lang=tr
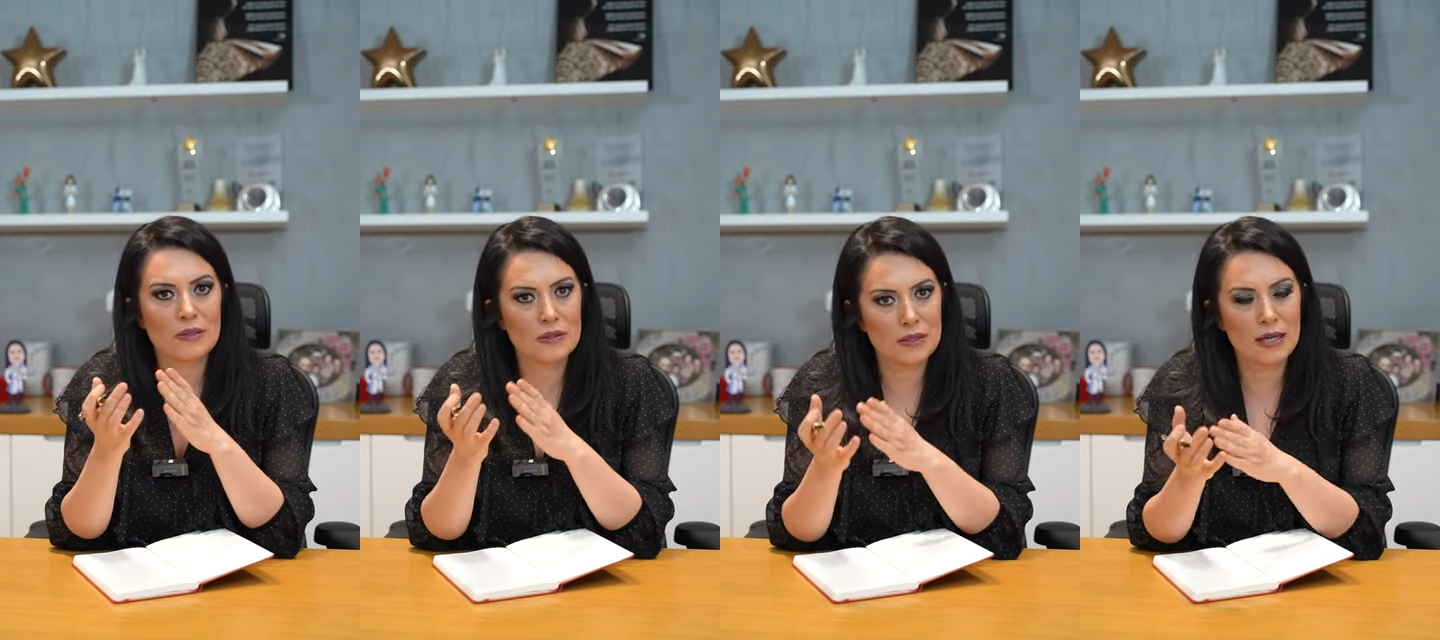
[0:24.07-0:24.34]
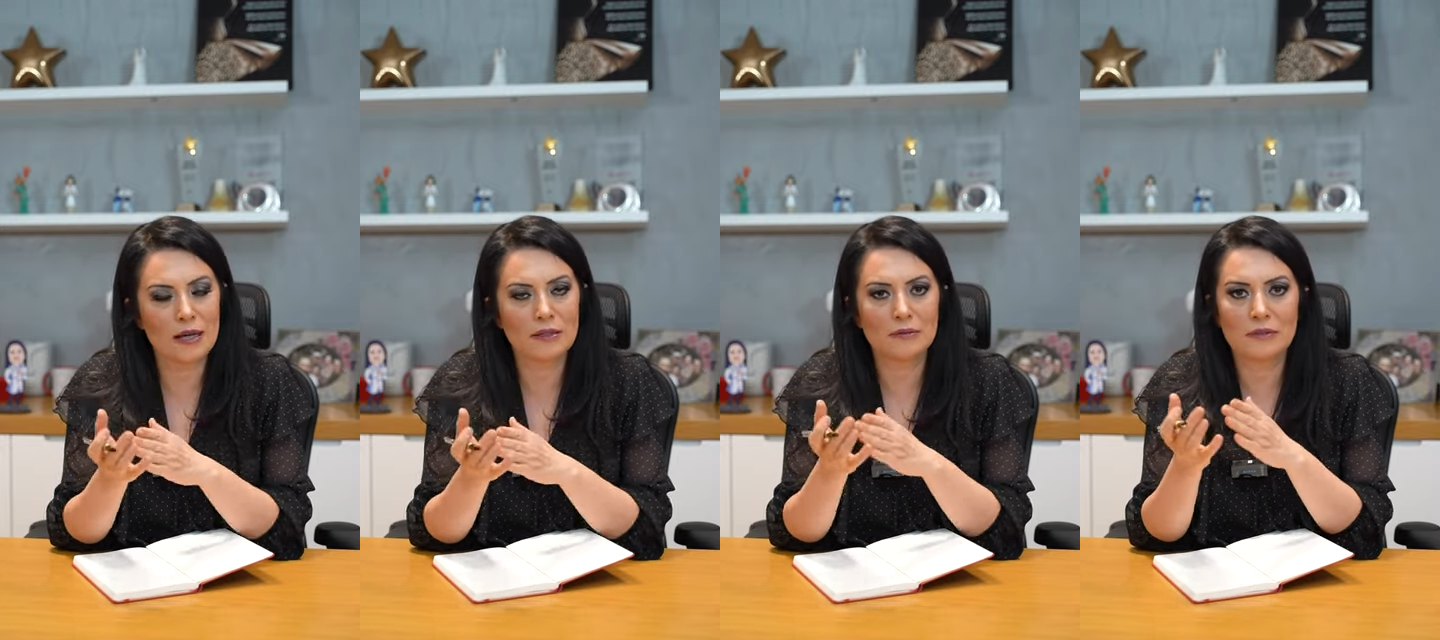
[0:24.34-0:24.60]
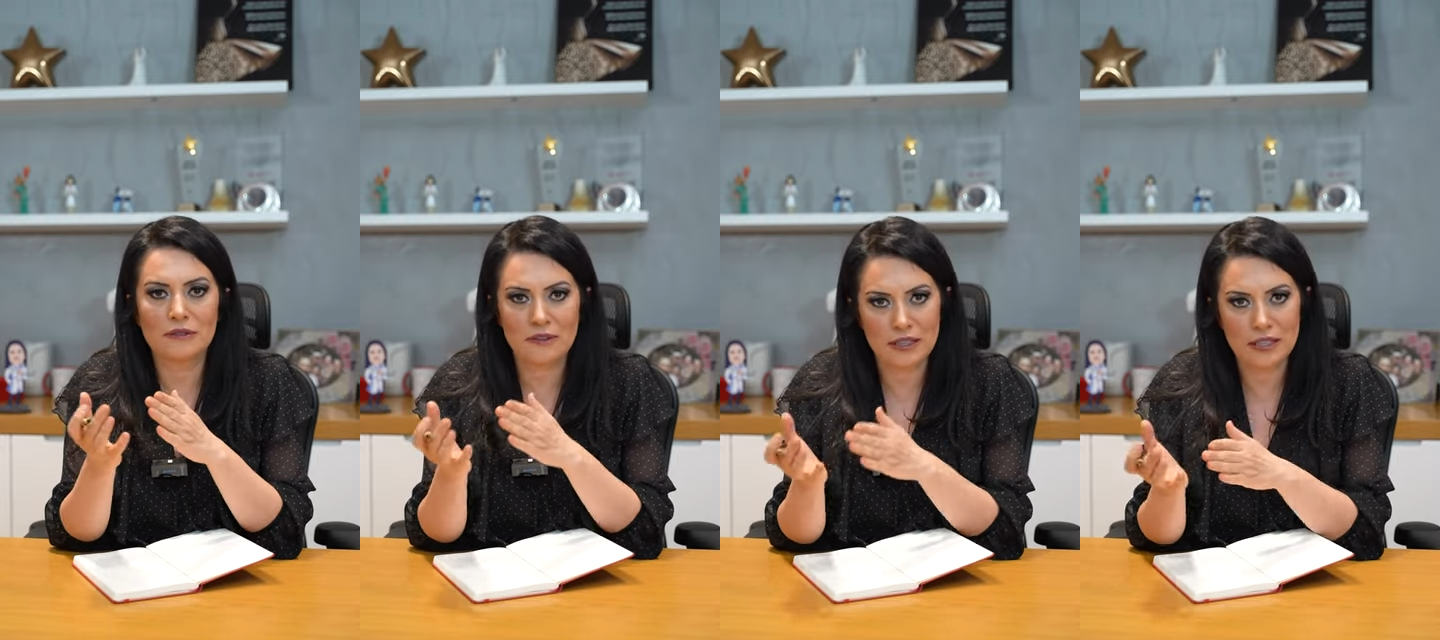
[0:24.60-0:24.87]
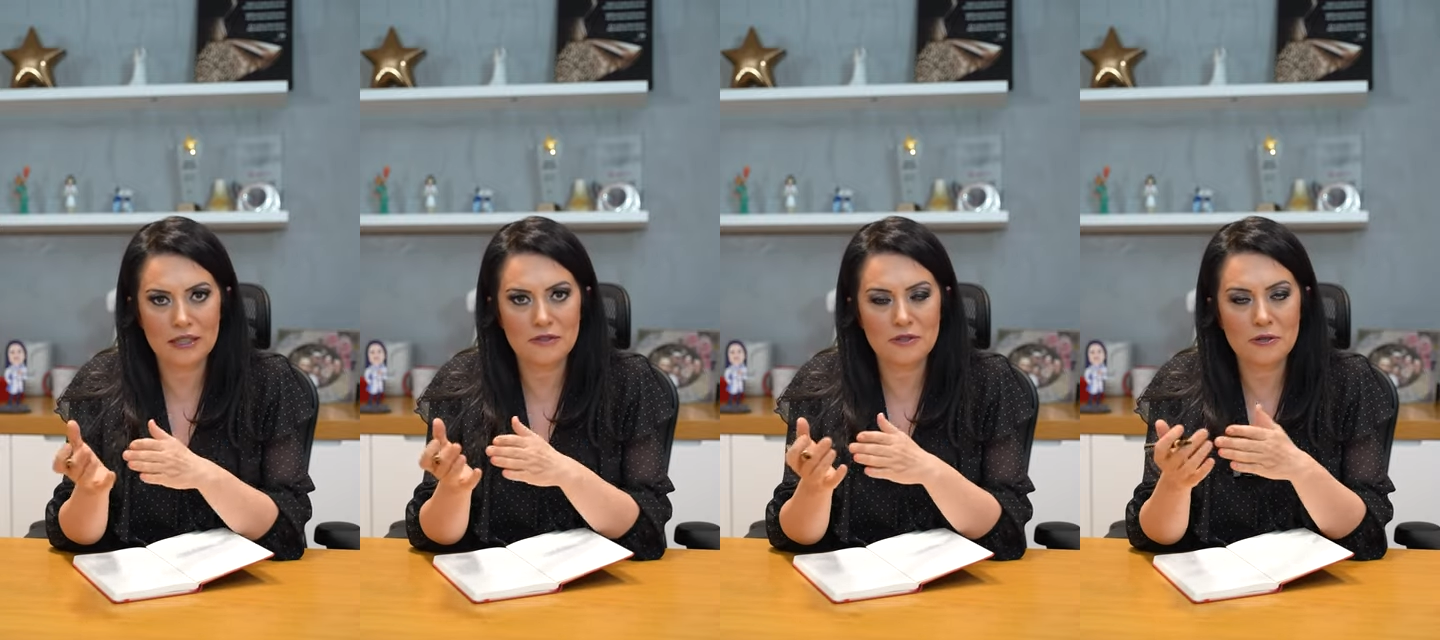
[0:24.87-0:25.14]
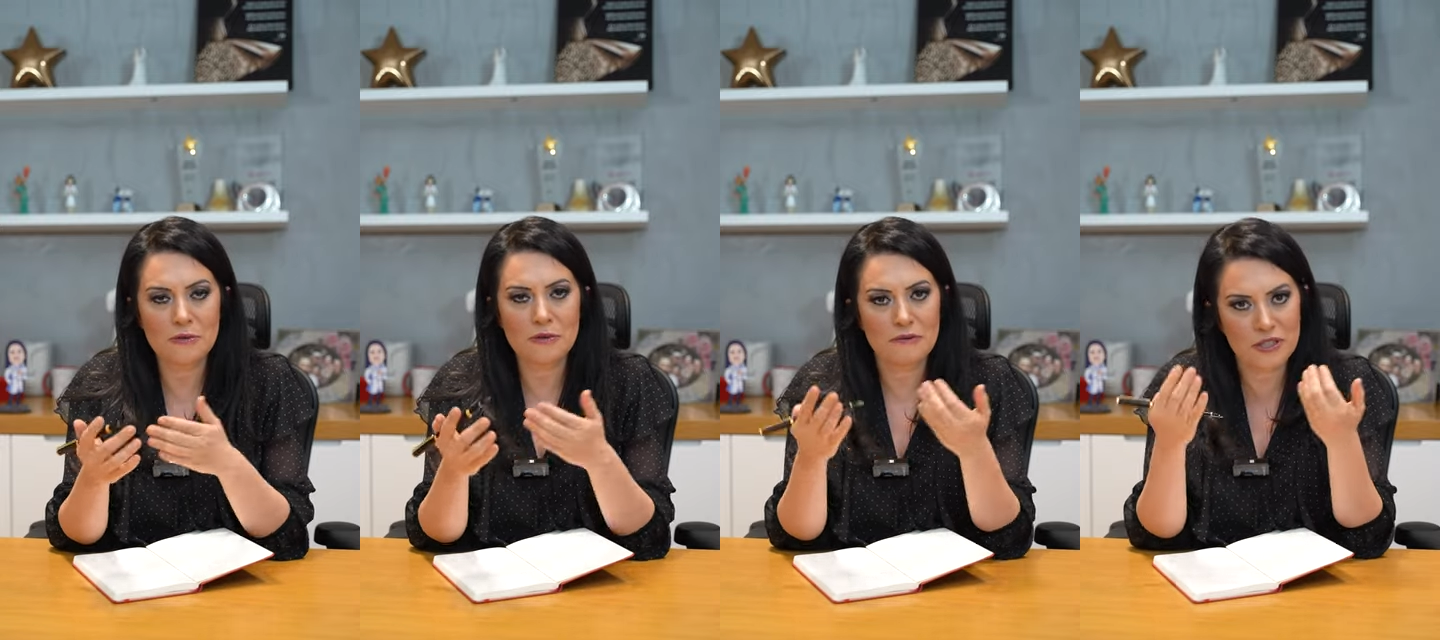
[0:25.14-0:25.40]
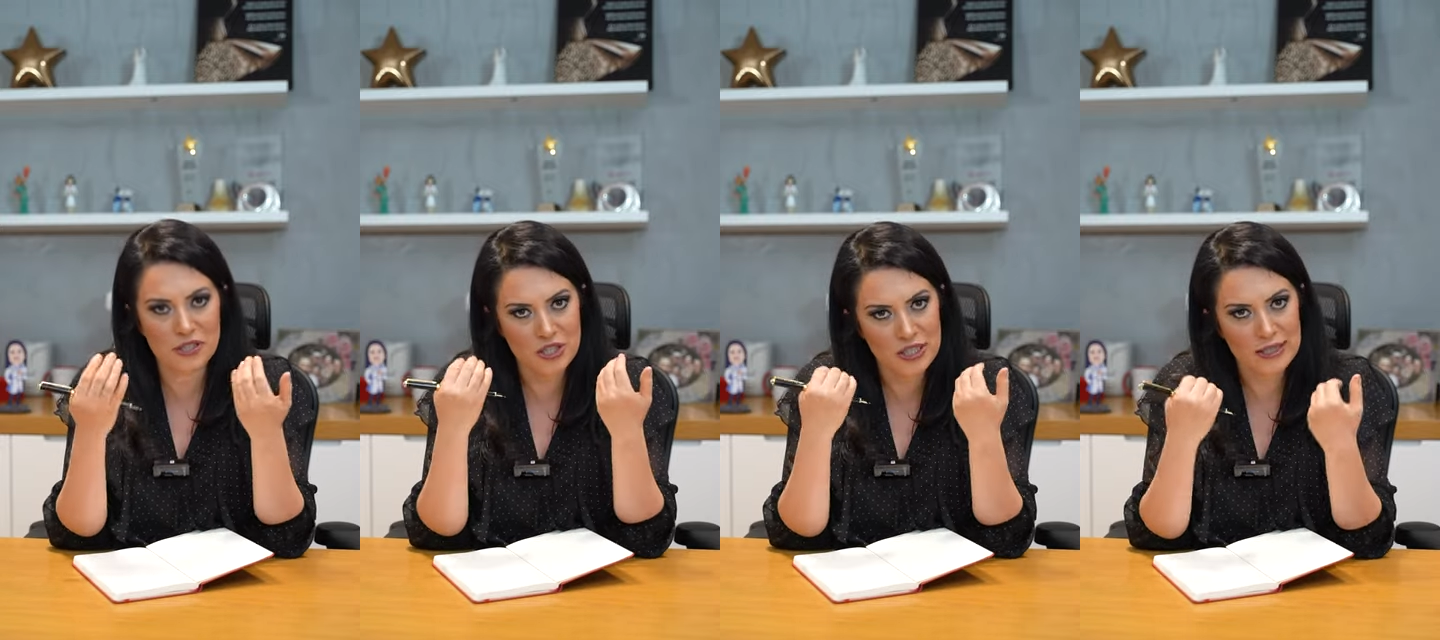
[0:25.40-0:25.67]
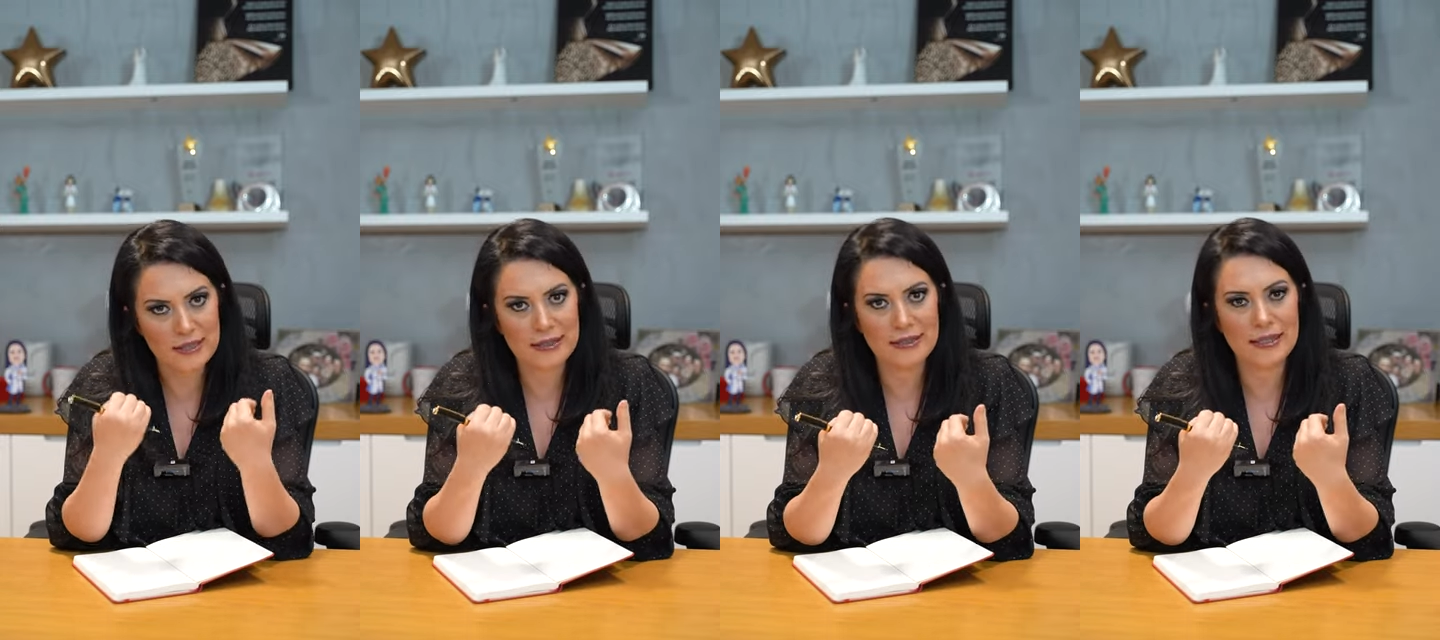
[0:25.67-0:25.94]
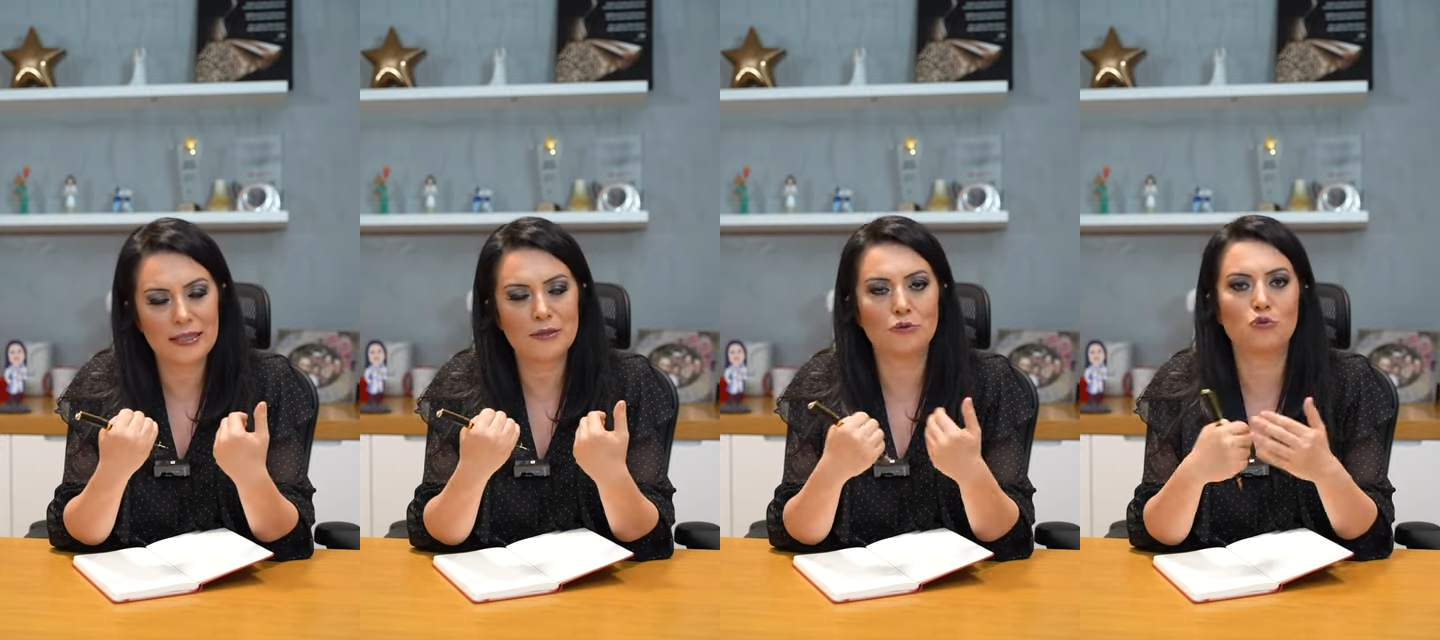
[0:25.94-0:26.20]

sarkma ve gevşeme ve ciltte